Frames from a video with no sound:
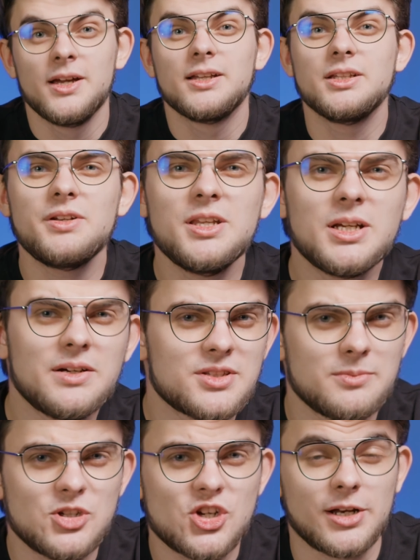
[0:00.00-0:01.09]
Наверняка вы
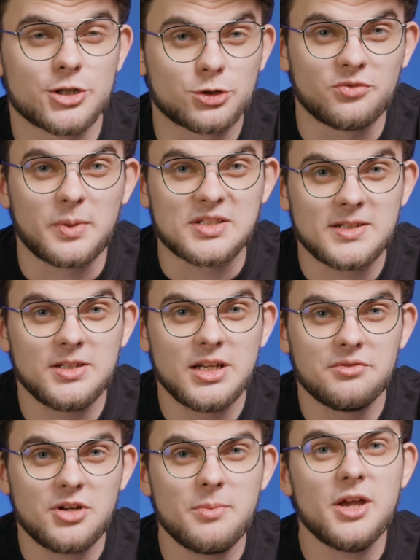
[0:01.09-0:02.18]
замечали, что в последнее
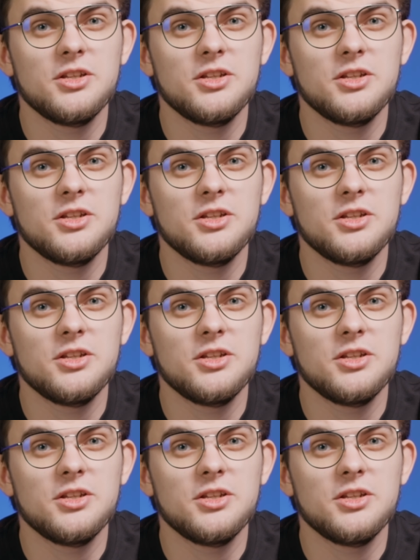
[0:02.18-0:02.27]
время